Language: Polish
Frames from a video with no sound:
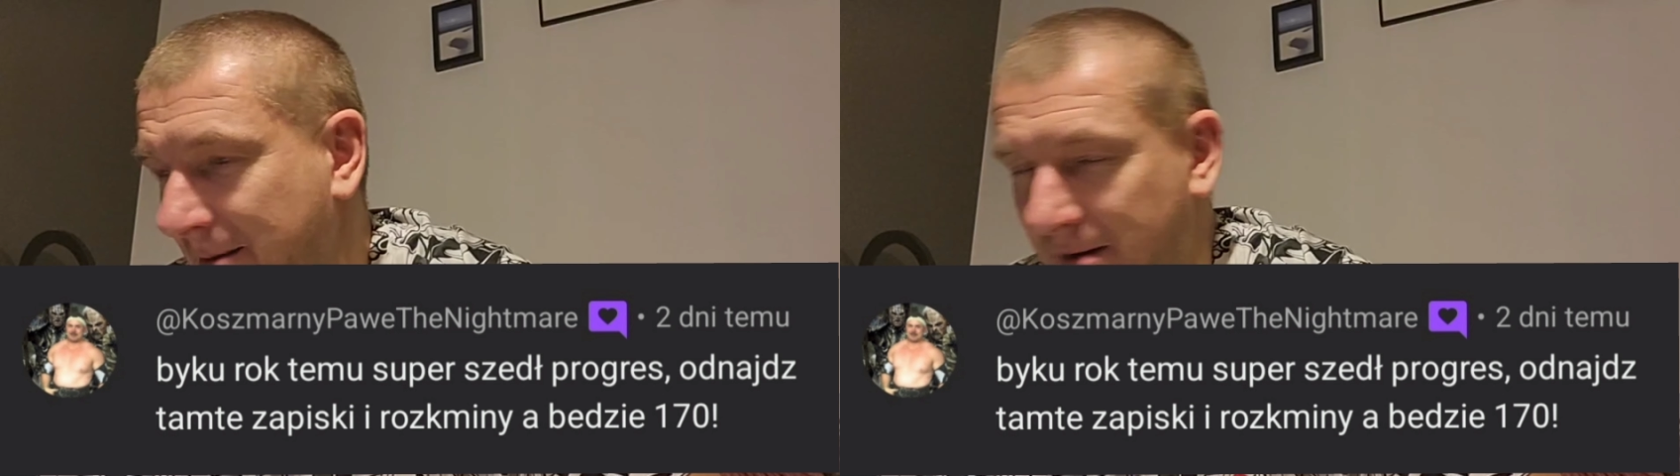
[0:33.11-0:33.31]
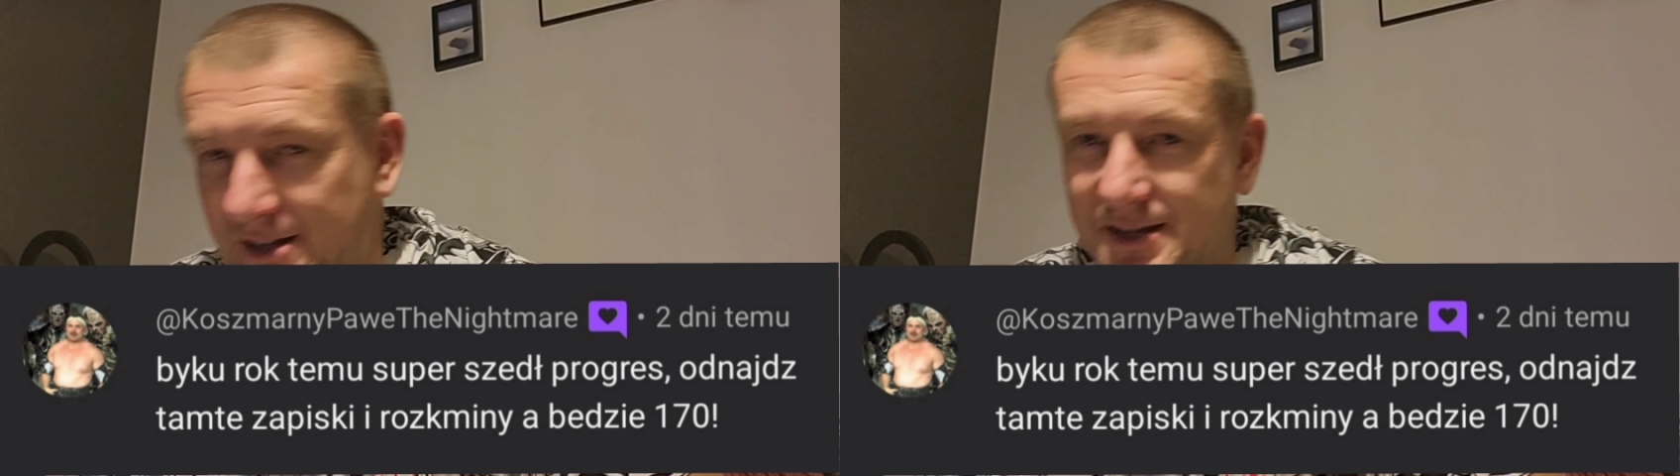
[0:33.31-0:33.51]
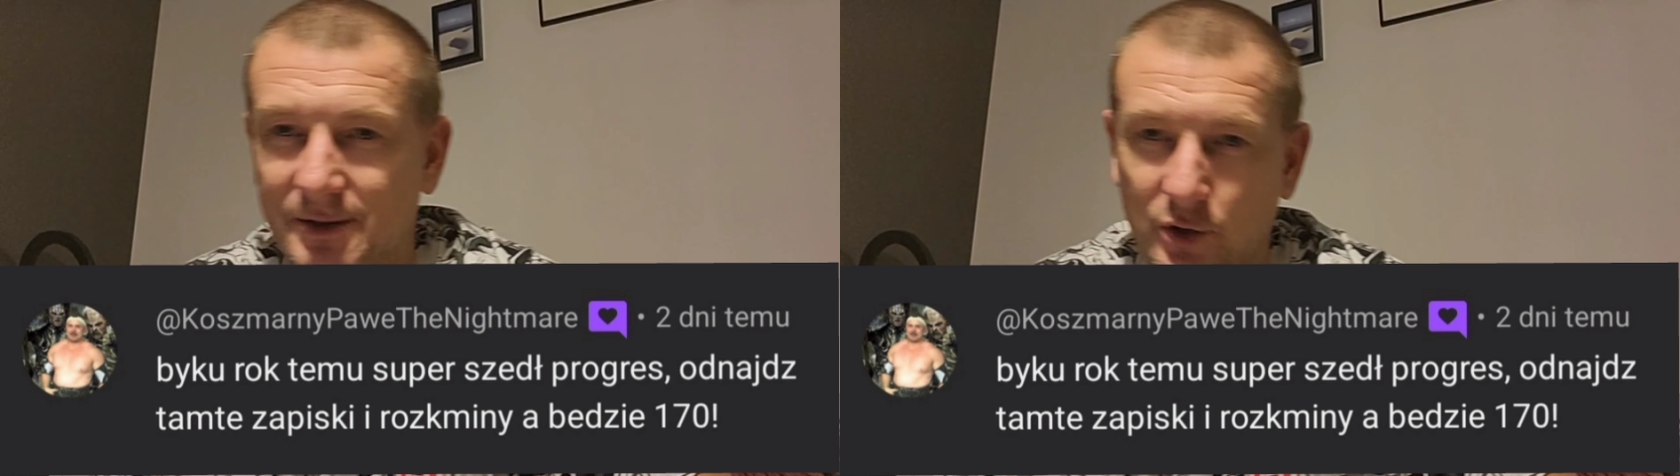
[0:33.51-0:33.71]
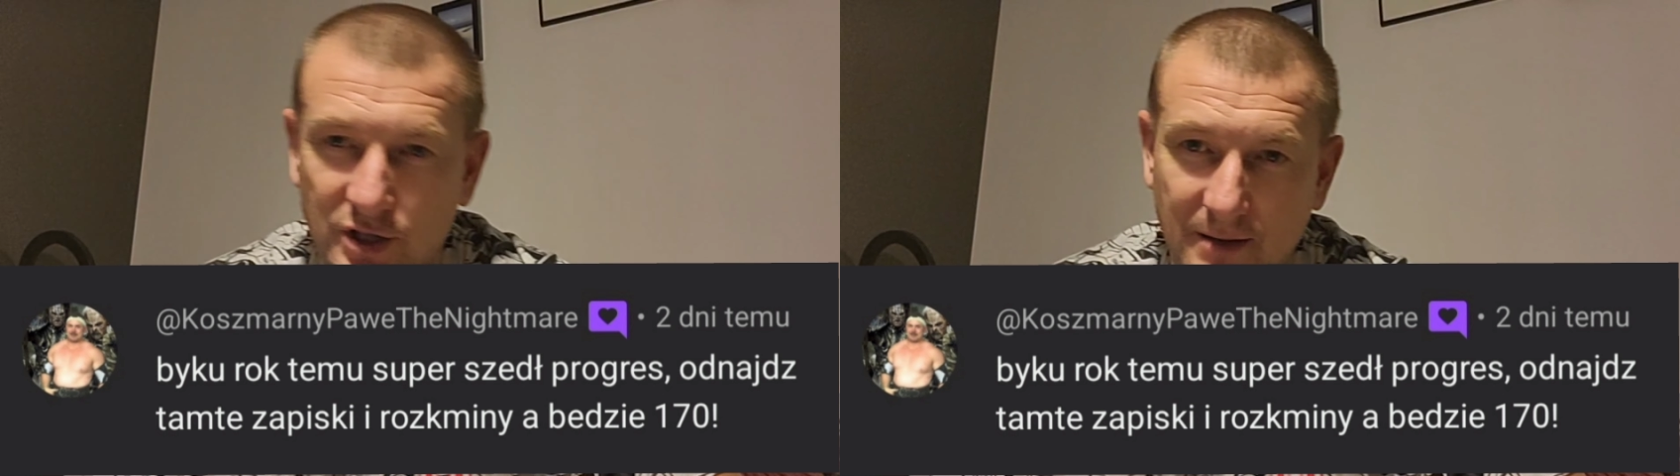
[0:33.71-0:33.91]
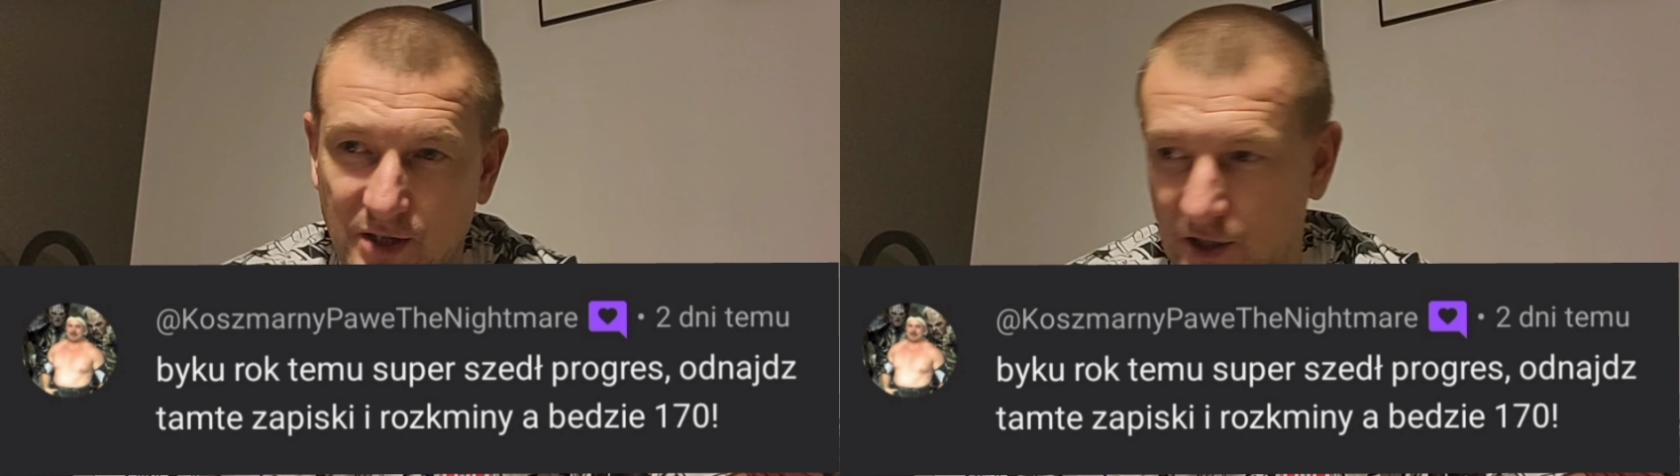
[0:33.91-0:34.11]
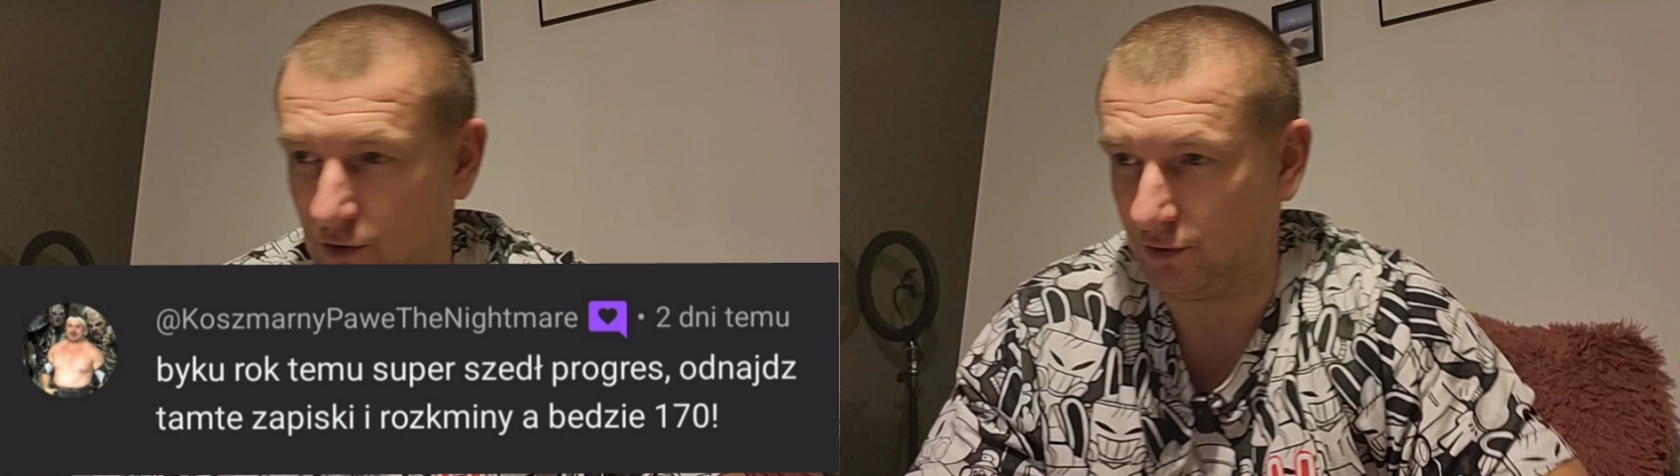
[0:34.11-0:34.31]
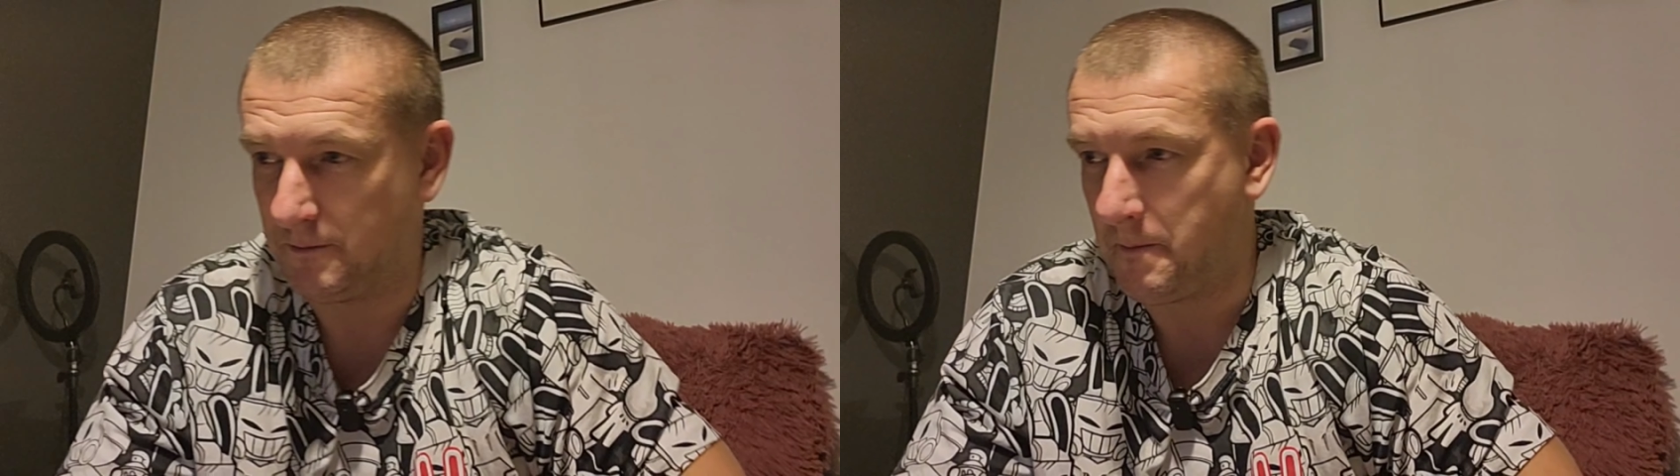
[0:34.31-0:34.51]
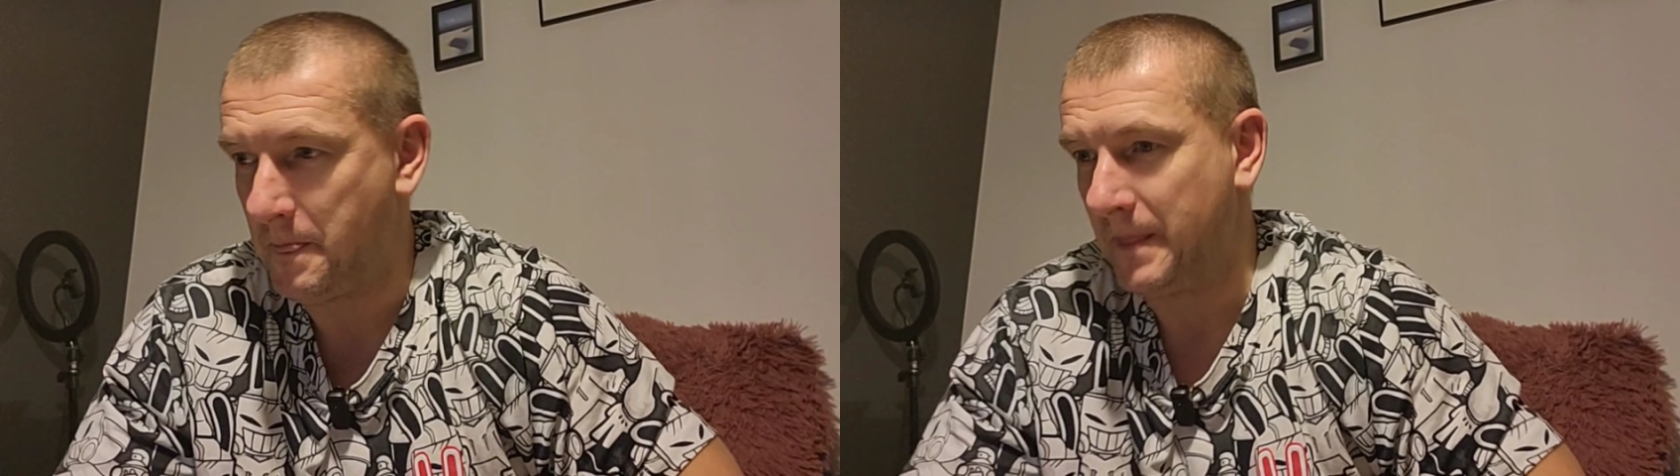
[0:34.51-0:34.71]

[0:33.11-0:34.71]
a będzie 170.